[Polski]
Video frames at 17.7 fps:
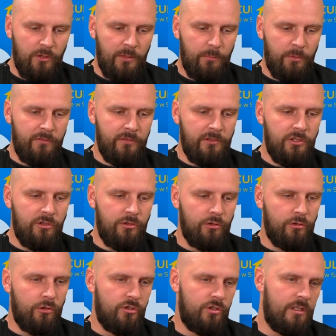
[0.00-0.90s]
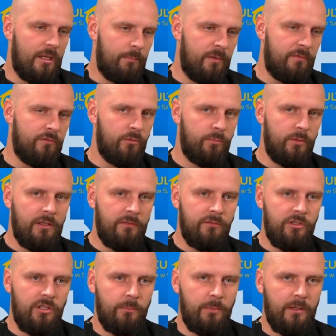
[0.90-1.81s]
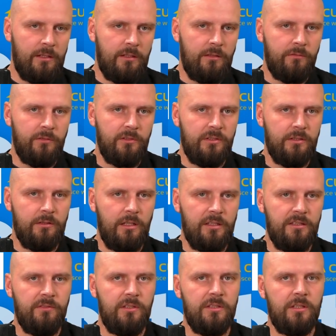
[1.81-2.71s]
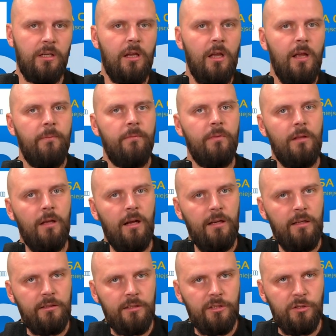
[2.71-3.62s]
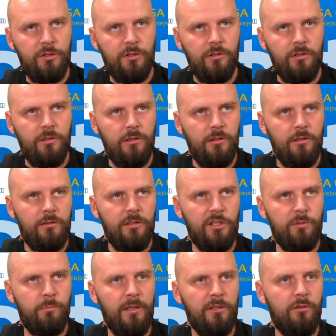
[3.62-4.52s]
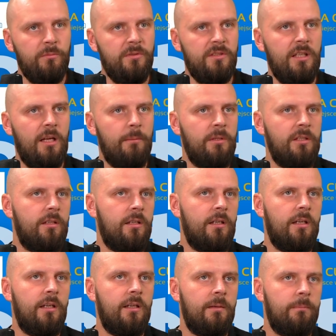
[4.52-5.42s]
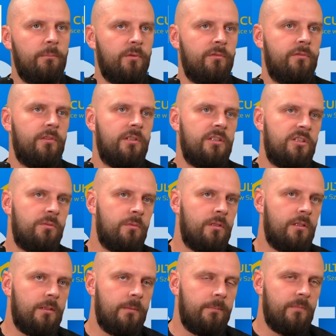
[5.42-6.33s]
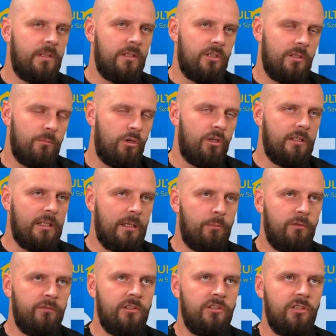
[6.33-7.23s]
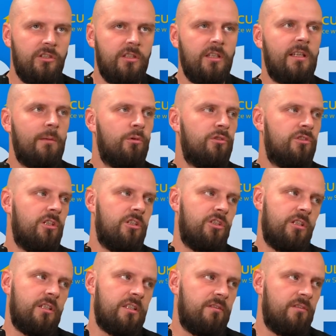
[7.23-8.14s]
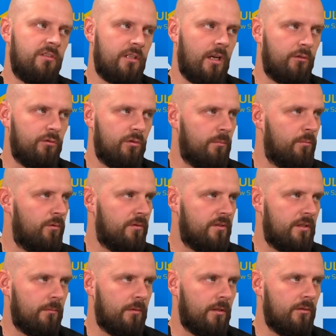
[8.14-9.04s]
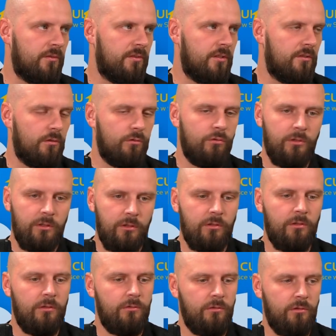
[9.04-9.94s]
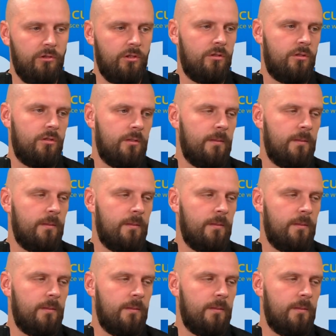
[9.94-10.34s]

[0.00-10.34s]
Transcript: powiedzieć, to to, że na pewno pojawi się parę nowych nazwisk, no ale też, e, też będą z nami te, powiedzmy, jeżeli mogę tak powiedzieć, te najmocniejsze nazwiska, które były z tamtego sezonu i to, to cieszy.